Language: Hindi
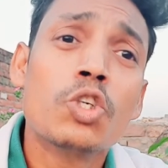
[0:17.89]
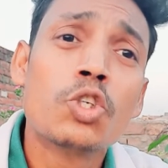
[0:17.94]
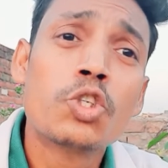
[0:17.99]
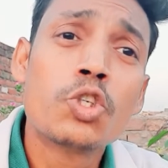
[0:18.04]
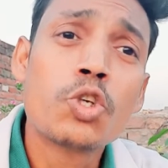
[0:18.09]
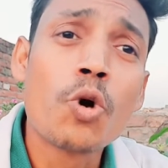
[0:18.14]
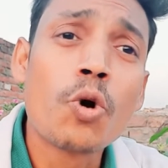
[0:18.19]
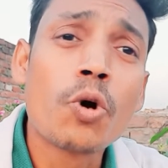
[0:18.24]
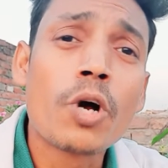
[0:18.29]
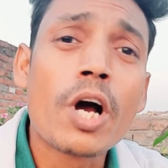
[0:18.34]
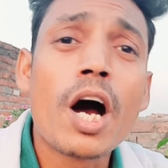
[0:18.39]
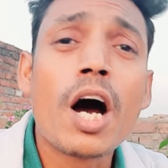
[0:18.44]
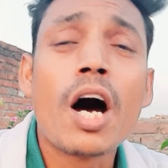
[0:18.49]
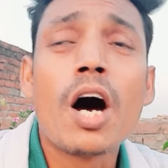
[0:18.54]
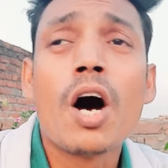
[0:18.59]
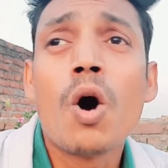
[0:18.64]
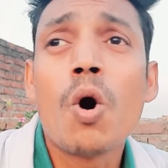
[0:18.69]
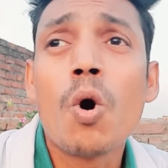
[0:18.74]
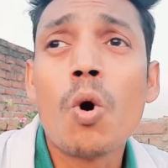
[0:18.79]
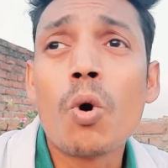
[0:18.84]
शो का
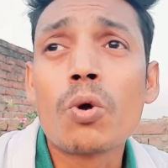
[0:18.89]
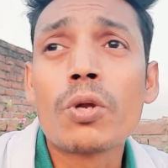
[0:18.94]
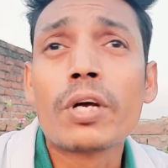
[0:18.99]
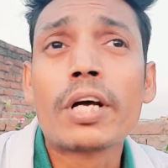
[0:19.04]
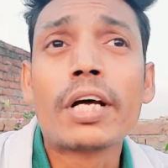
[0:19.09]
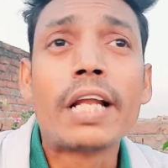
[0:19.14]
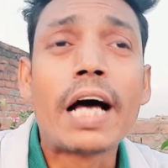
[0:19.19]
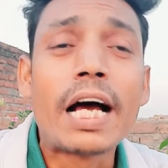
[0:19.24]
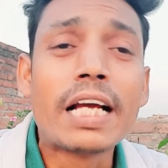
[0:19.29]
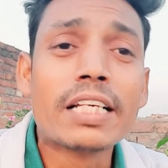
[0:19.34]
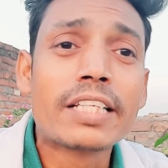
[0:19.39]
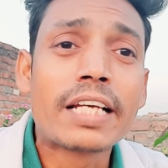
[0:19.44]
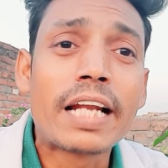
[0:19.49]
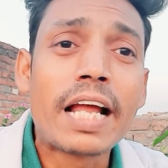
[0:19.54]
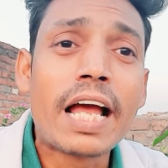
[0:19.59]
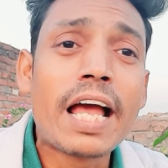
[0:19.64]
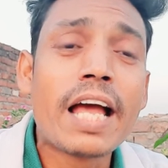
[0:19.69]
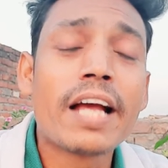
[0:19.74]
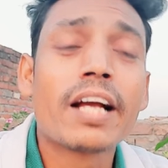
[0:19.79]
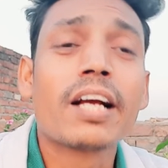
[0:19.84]
ऑर्गेनाइज़र
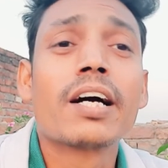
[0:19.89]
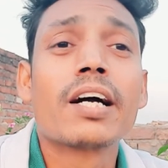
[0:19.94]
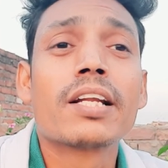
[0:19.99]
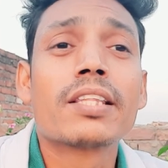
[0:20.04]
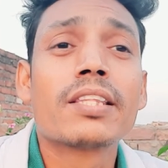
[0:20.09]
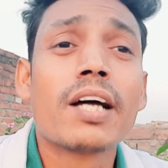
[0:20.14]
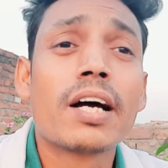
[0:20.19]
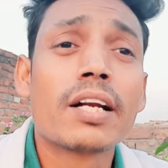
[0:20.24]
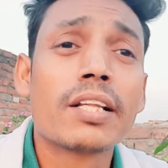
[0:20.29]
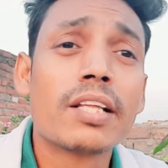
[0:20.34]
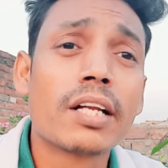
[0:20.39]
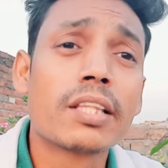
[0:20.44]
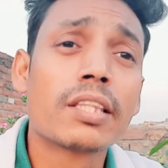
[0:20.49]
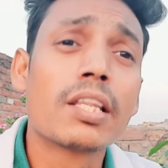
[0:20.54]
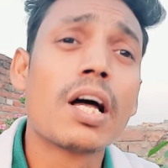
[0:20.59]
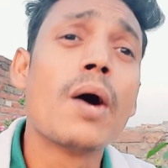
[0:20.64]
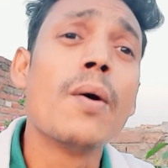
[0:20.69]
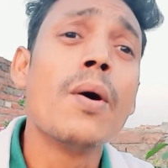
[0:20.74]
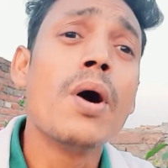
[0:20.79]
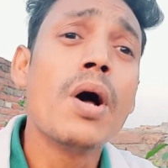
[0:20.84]
है करता
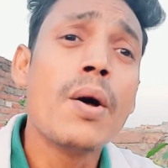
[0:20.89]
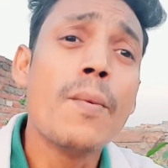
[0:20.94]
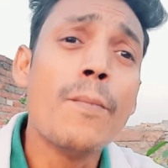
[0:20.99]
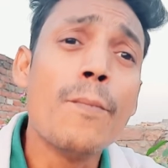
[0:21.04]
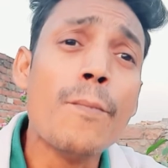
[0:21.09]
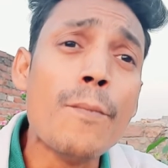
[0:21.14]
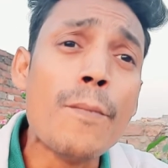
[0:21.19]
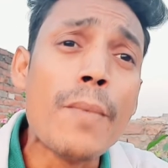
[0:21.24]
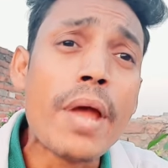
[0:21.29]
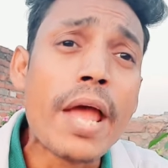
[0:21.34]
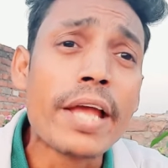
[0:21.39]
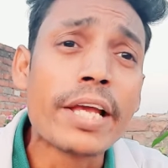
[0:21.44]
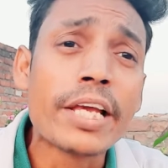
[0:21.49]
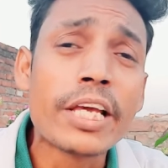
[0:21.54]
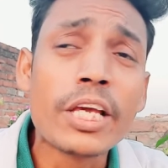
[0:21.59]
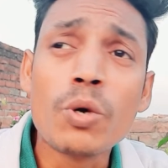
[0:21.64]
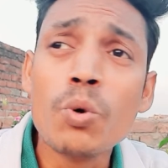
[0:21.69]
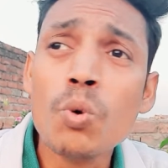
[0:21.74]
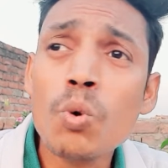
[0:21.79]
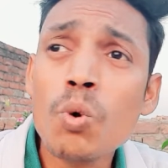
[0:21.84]
धरता मैं
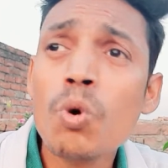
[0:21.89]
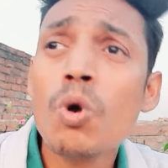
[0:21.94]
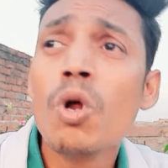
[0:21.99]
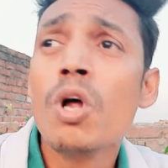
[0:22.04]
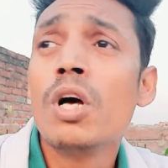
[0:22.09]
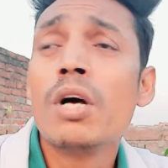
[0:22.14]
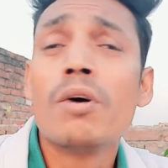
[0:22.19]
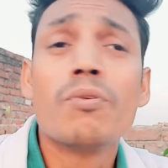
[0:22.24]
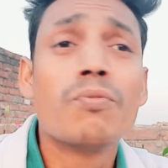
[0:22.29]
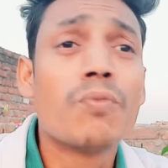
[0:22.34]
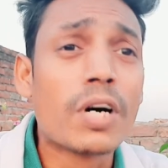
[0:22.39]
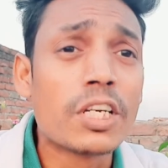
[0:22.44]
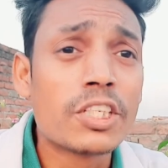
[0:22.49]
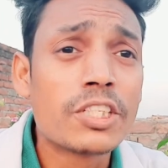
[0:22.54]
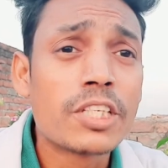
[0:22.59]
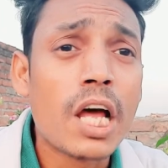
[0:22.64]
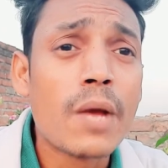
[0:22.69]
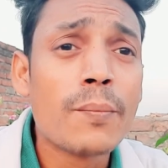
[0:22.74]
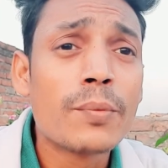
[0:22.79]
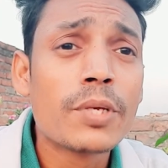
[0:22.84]
ही हूँ फर्स्ट
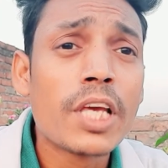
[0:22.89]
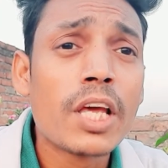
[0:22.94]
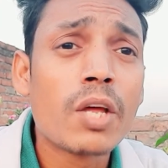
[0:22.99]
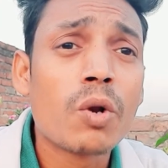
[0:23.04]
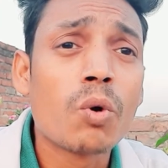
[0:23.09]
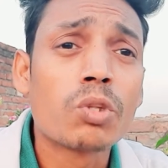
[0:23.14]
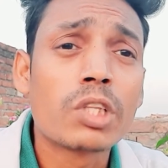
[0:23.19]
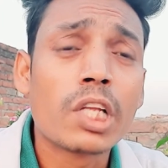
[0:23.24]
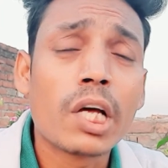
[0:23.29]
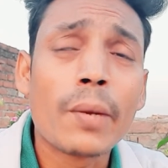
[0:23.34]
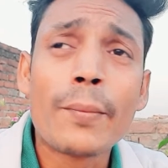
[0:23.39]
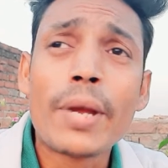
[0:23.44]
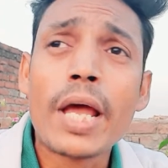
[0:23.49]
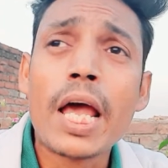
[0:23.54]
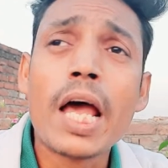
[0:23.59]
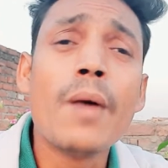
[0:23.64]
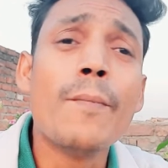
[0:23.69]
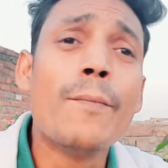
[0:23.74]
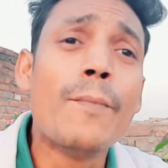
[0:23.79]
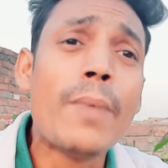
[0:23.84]
टाइम ये रोहतक में
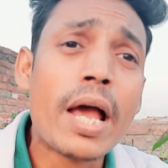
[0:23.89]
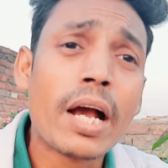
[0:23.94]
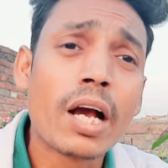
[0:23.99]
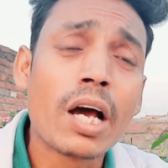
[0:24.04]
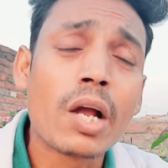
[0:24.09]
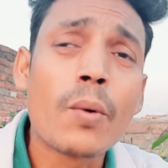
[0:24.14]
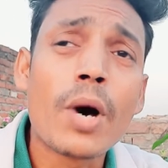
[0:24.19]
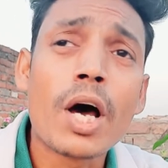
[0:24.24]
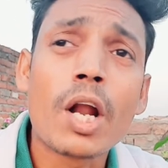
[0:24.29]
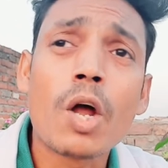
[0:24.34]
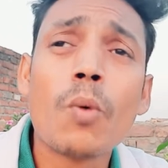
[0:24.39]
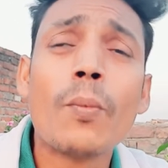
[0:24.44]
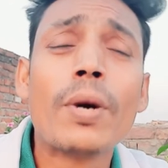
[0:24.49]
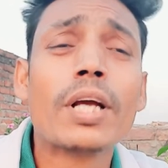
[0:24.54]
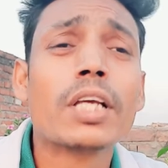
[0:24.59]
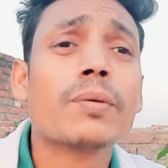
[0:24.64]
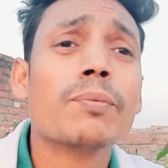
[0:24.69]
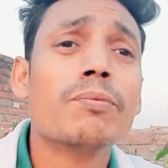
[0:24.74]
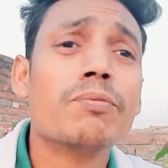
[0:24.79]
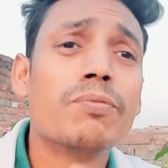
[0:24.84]
है मैं करवा रहा हूँ
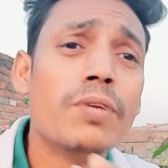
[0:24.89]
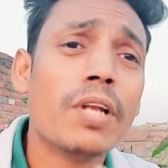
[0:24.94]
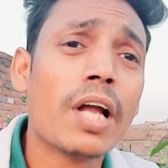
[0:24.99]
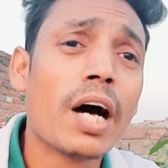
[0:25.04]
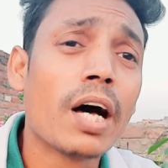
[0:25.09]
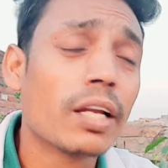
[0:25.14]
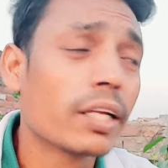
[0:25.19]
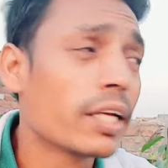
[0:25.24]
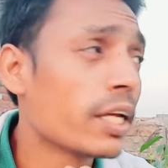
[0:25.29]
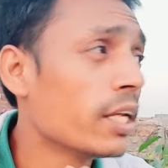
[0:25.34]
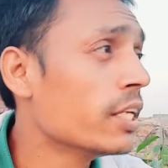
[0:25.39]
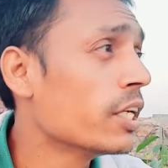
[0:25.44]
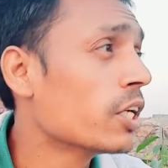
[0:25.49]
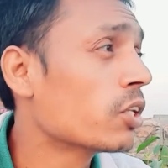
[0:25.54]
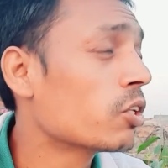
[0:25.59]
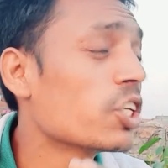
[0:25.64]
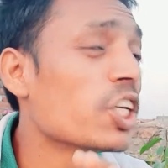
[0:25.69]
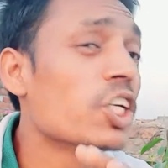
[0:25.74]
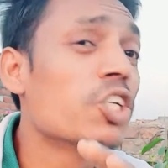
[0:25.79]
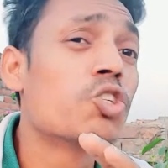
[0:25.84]
भाई फ़िलहाल के लिए
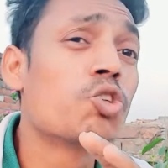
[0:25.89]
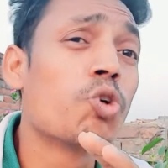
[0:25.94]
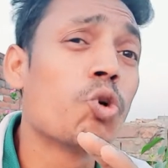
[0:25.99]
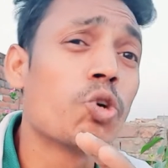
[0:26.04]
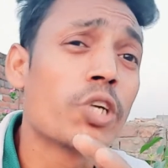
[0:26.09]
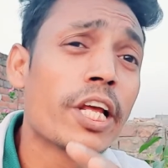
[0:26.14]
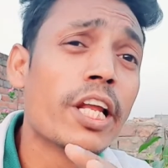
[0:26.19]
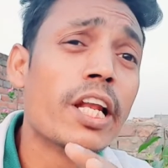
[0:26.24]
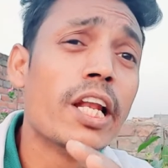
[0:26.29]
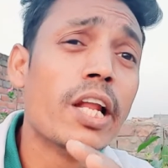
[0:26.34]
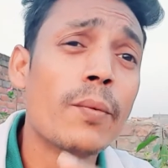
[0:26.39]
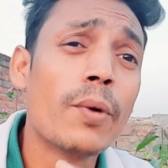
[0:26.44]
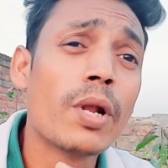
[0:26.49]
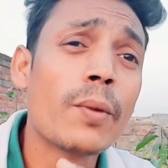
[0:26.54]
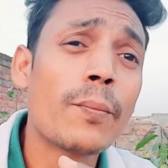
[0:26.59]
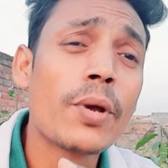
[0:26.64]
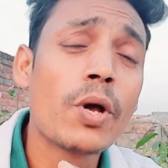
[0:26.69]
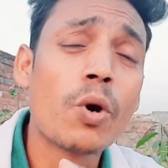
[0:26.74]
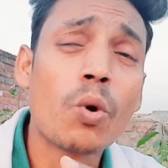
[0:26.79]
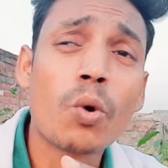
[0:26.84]
तो ये छोटे लेवल
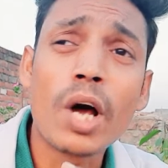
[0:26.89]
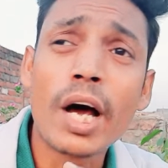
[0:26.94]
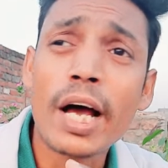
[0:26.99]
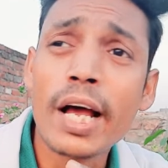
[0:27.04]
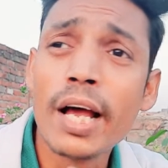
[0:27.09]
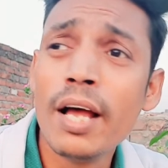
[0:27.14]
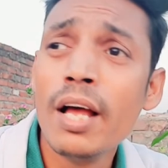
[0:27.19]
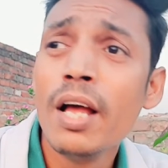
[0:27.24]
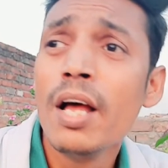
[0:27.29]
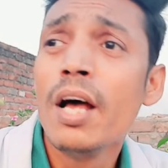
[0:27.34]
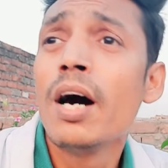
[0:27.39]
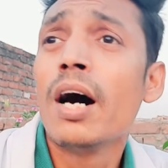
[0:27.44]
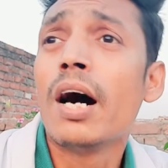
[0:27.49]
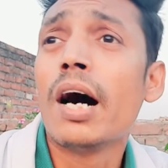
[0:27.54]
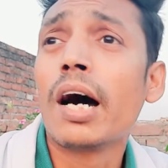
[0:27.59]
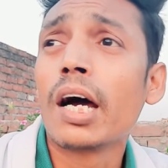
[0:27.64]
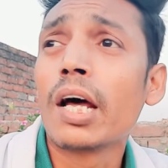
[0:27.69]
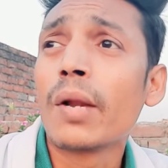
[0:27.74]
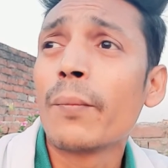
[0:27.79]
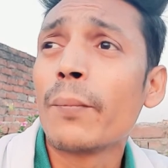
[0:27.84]
पे हो रहा है
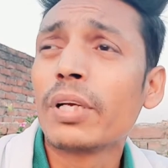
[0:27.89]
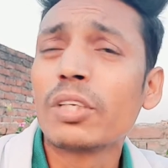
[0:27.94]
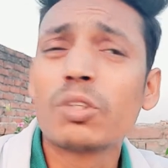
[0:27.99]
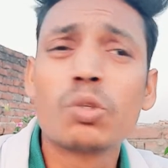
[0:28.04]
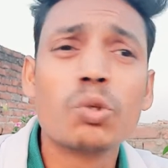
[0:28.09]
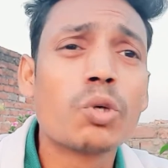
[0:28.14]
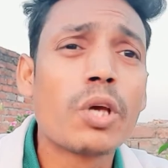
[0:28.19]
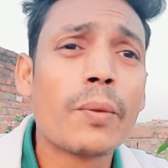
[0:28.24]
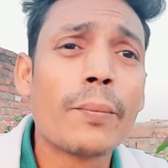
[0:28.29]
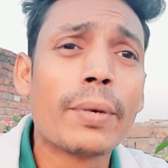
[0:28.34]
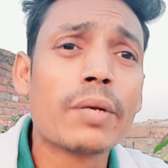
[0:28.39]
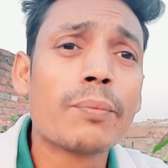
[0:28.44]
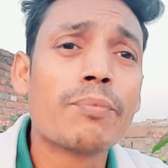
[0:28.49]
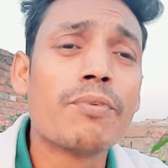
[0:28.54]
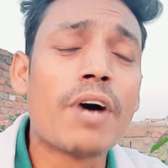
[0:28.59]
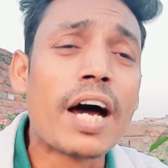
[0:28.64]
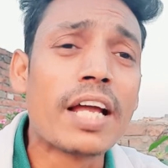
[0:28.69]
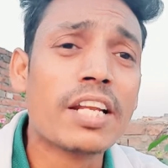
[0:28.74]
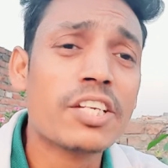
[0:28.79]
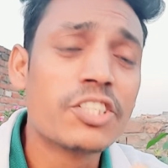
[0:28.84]
अगर भाई क्योंकि भाई
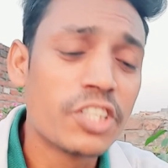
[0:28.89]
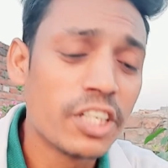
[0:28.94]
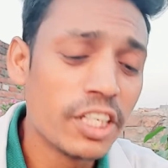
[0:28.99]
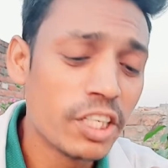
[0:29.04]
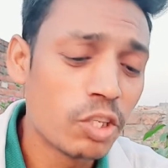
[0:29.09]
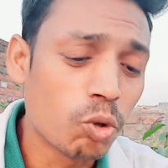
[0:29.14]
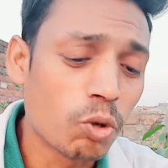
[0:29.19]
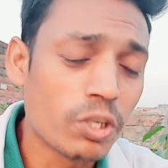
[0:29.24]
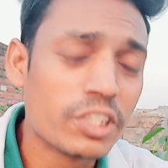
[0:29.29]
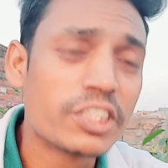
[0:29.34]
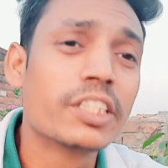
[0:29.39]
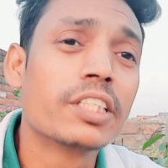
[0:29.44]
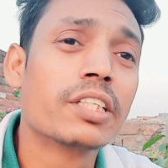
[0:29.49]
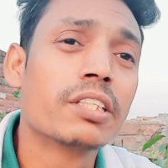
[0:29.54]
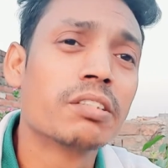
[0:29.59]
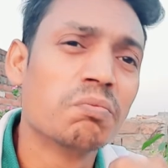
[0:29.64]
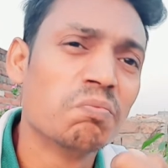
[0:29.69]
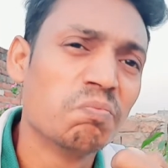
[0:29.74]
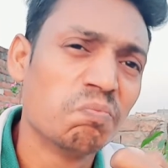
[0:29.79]
फाइनेंशियली थोड़ी सी